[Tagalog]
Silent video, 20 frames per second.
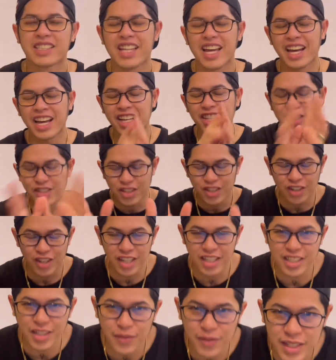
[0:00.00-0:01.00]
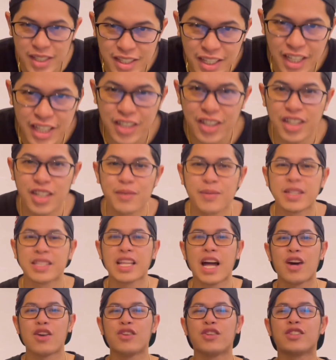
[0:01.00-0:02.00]
Hindi guys, gusto ko lang sabihin sa inyo na
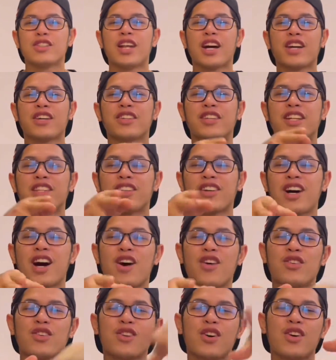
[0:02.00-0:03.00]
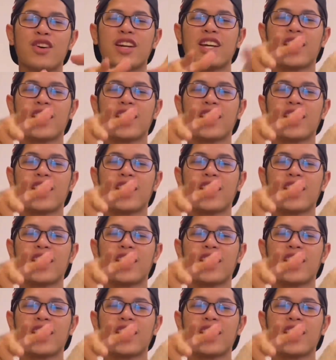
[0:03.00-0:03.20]
mag-download na kayo nitong Aurora